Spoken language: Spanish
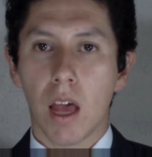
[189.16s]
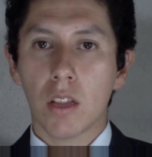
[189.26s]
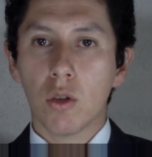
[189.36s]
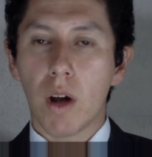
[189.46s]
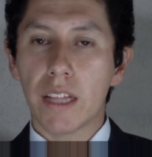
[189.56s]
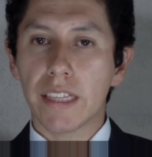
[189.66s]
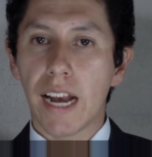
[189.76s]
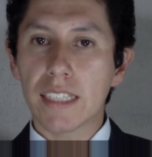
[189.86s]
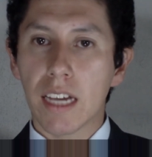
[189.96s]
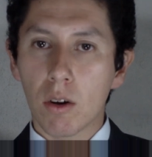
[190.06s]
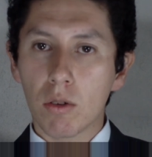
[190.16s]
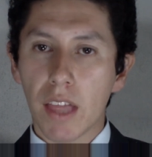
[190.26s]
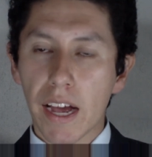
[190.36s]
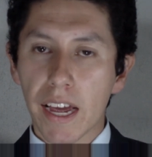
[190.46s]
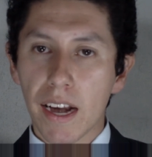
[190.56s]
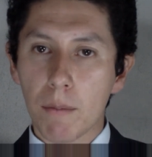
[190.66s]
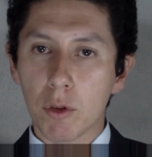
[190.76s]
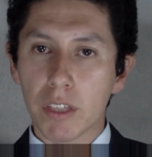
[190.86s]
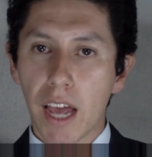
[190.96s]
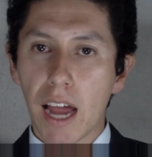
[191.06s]
Durante la Segunda Guerra
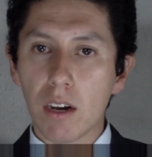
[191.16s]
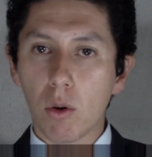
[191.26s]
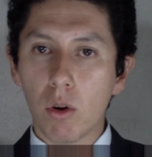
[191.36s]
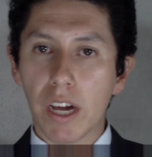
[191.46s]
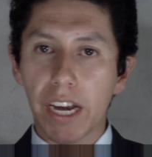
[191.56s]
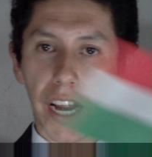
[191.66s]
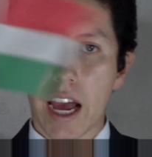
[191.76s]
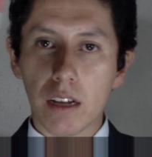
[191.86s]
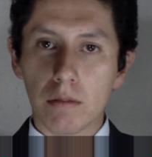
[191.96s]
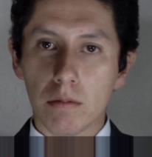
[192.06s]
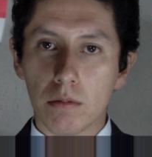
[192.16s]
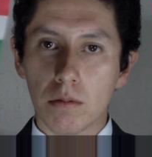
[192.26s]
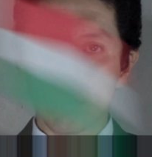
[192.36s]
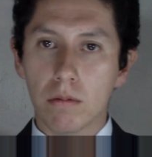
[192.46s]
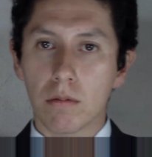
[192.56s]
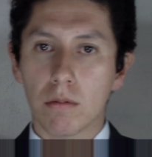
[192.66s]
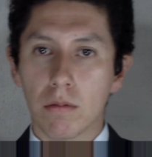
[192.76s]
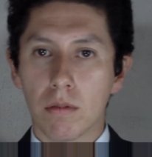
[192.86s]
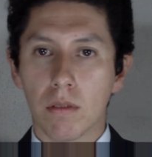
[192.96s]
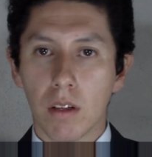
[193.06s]
Mundial, Hungría
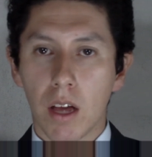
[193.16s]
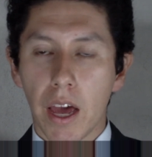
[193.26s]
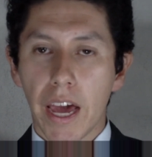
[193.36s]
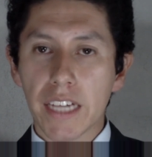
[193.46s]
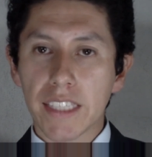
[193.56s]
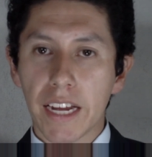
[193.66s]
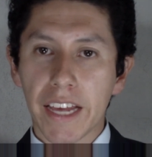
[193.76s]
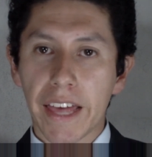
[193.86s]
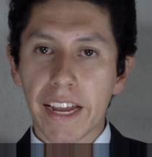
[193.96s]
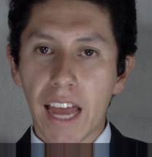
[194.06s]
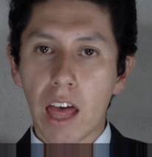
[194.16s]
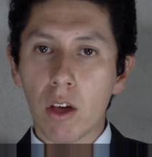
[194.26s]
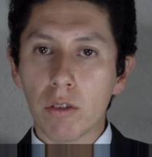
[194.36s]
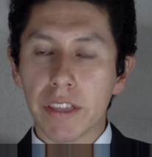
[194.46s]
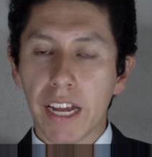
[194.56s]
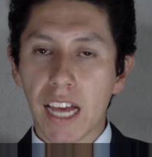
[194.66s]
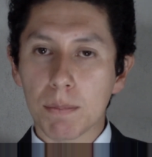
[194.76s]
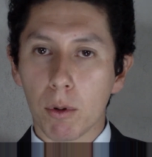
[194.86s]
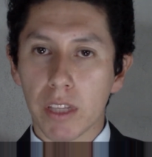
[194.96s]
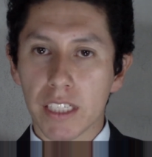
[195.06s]
estaría del lado de las
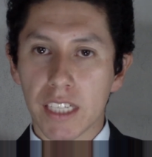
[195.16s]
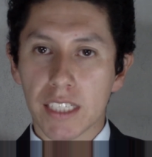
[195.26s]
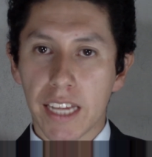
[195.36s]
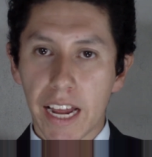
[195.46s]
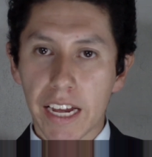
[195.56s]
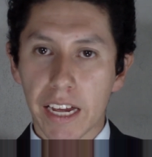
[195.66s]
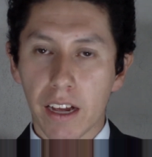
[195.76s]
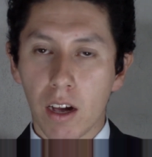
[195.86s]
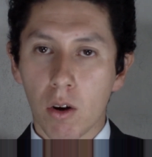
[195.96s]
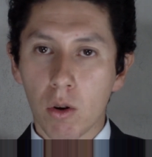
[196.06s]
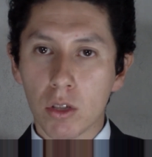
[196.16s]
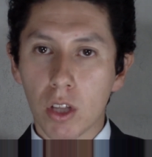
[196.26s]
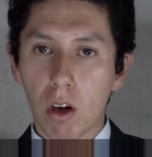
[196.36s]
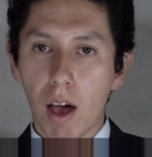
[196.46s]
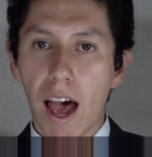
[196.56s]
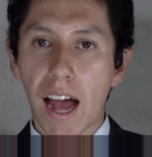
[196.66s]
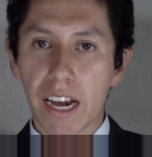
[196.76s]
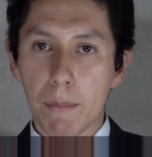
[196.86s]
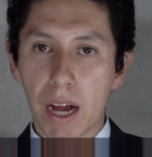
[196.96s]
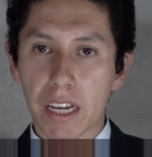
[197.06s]
potencias del eje, junto a
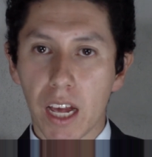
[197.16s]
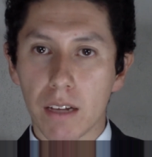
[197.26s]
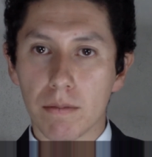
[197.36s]
Alemania.